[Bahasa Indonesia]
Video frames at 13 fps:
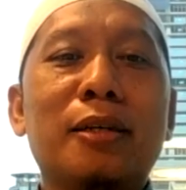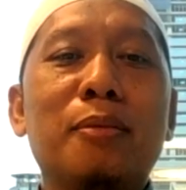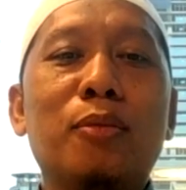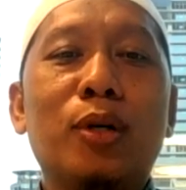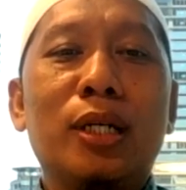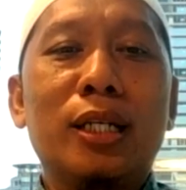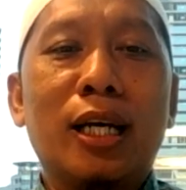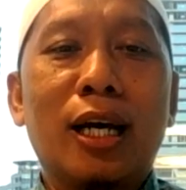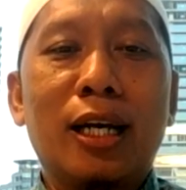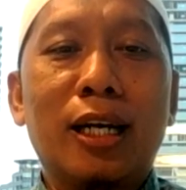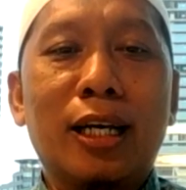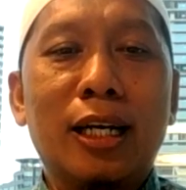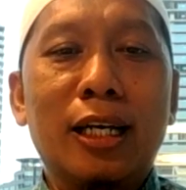
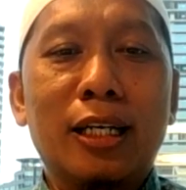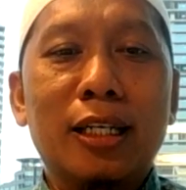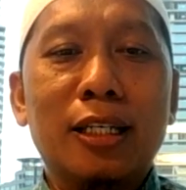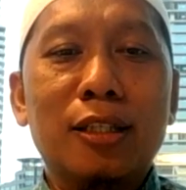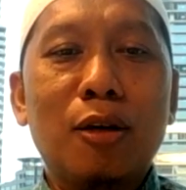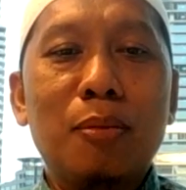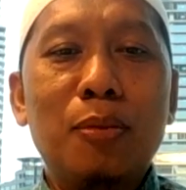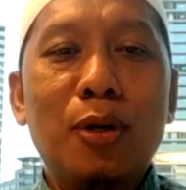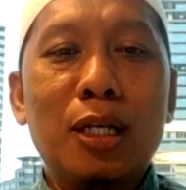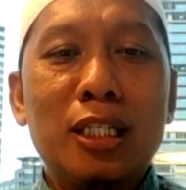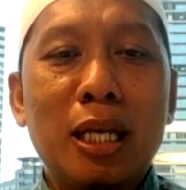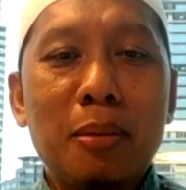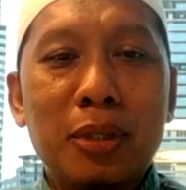kemudian klik tombol
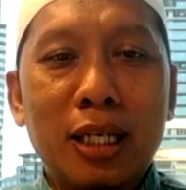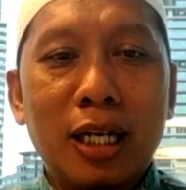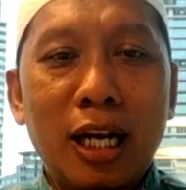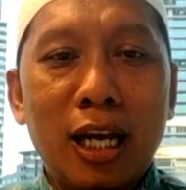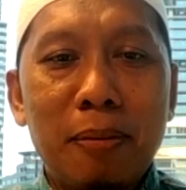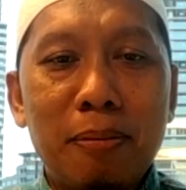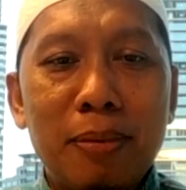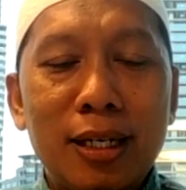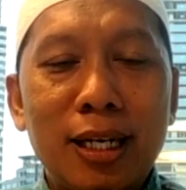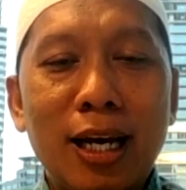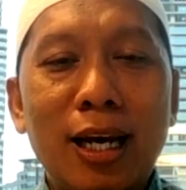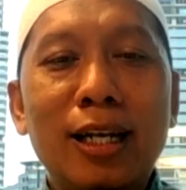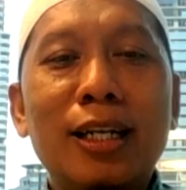subscribe
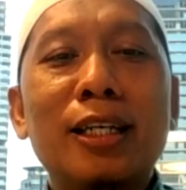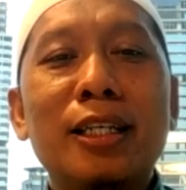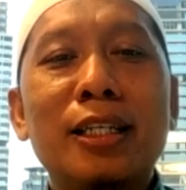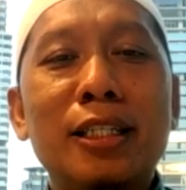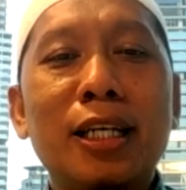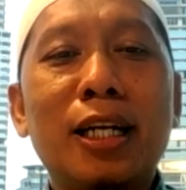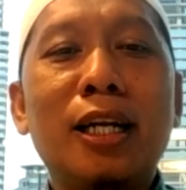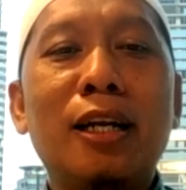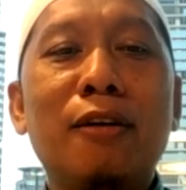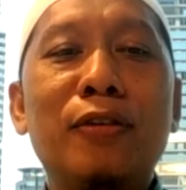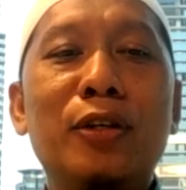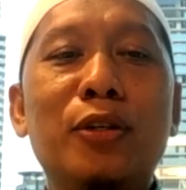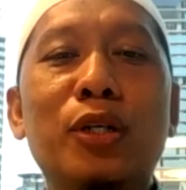dan sharelah
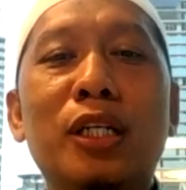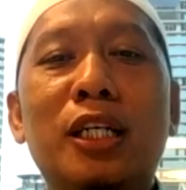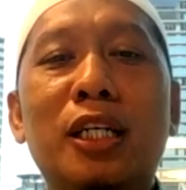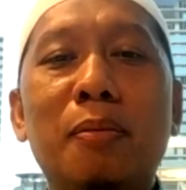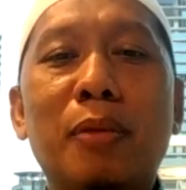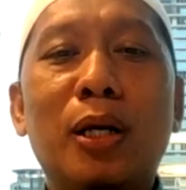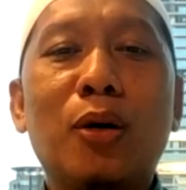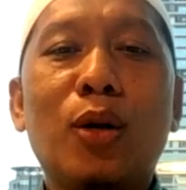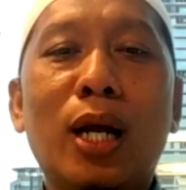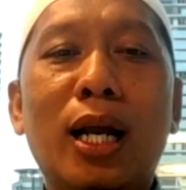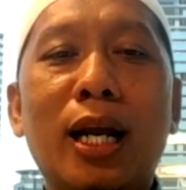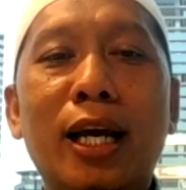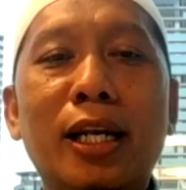video ini kepada
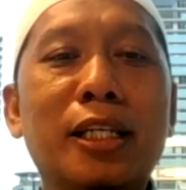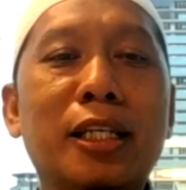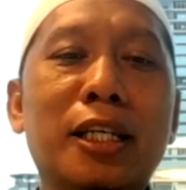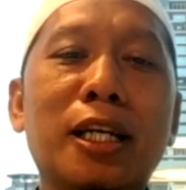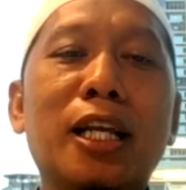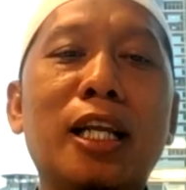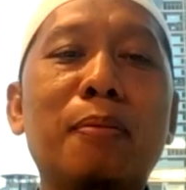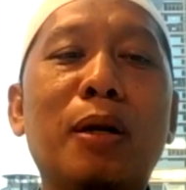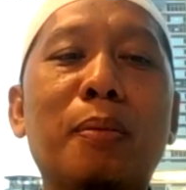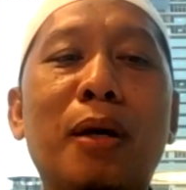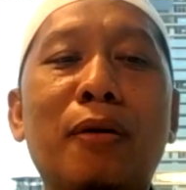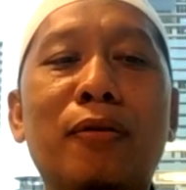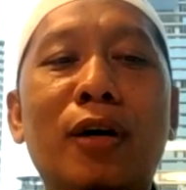orang lain sekiranya
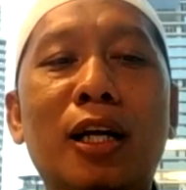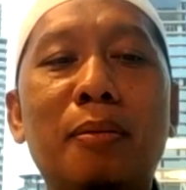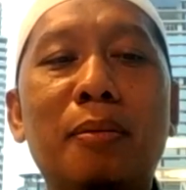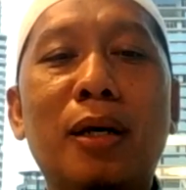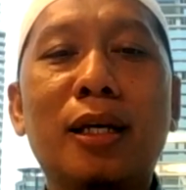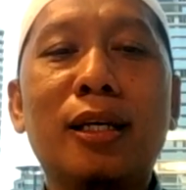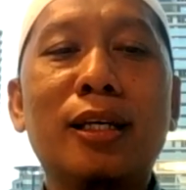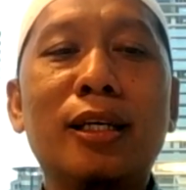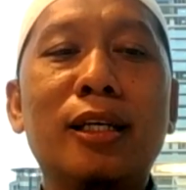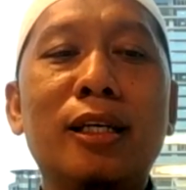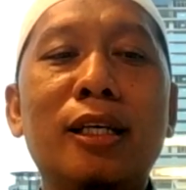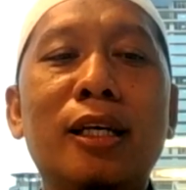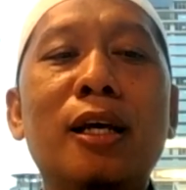bermanfaat
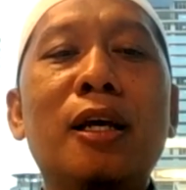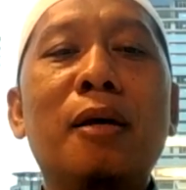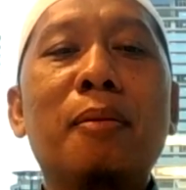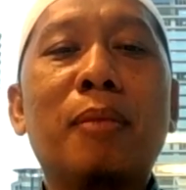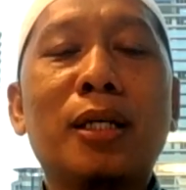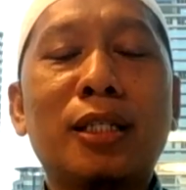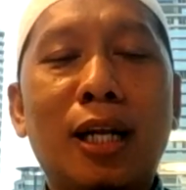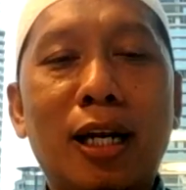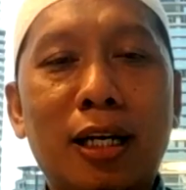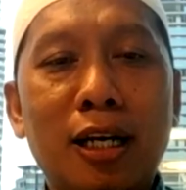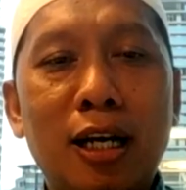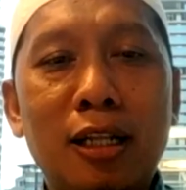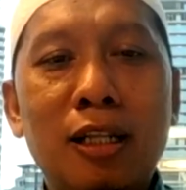bagi
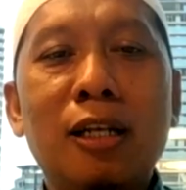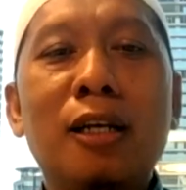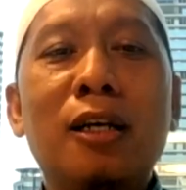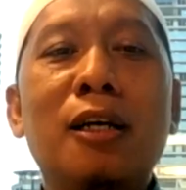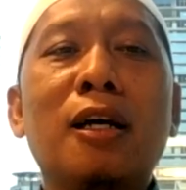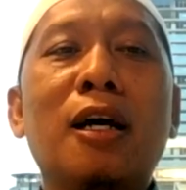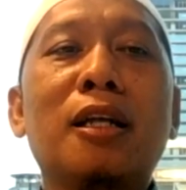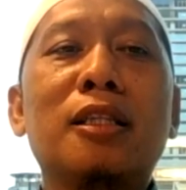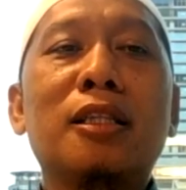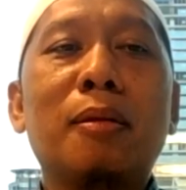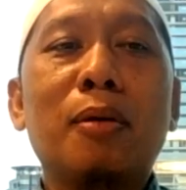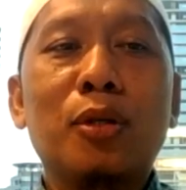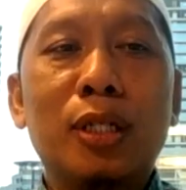masyarakat,
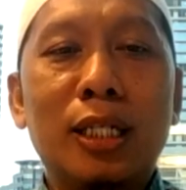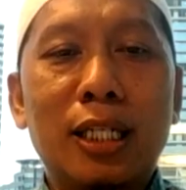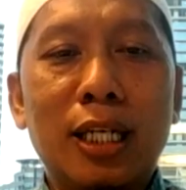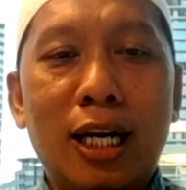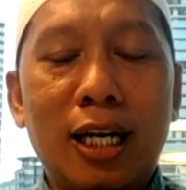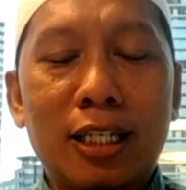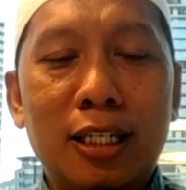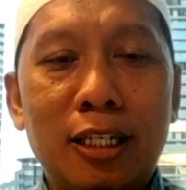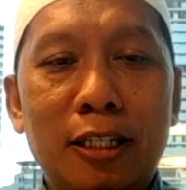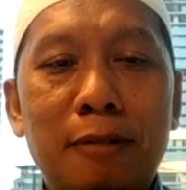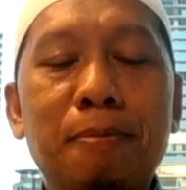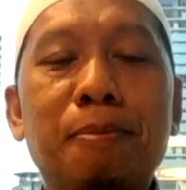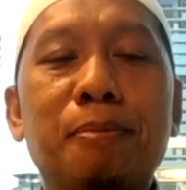termasuk diri Anda sendiri.